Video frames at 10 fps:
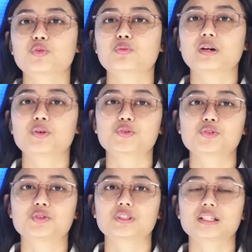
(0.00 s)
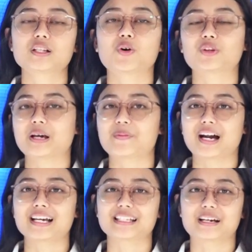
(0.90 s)
Gubernur Sulsel Kota
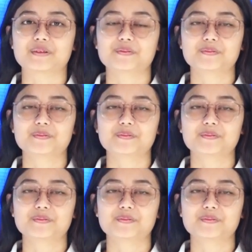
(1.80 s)
Makassar.